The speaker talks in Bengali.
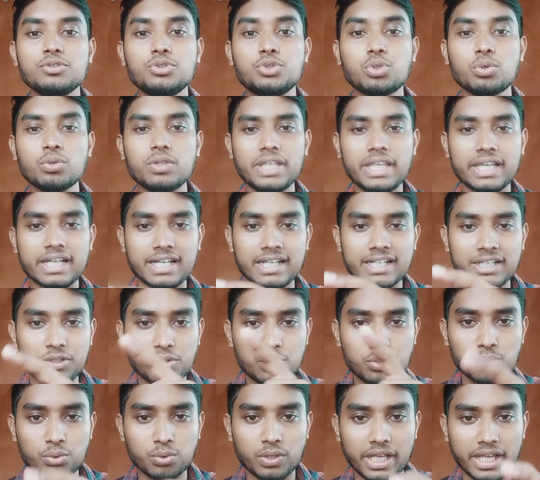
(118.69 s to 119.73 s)
যদি এখানে
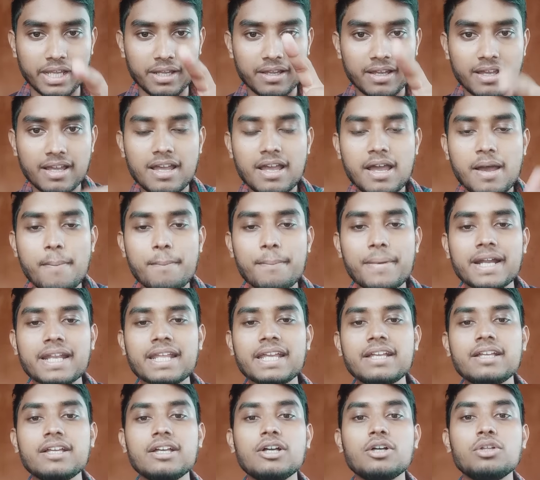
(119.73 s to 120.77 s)
টুকে মানে
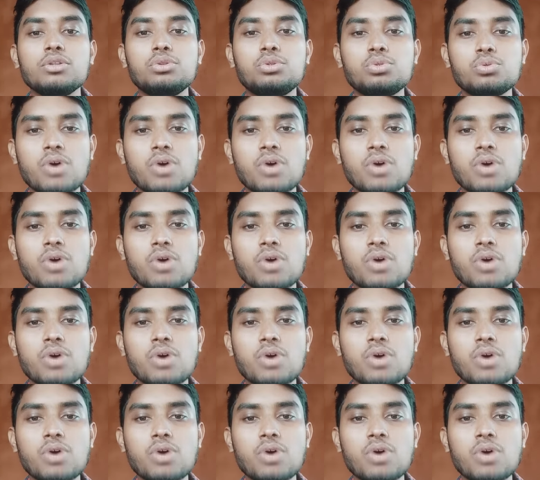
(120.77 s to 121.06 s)
দু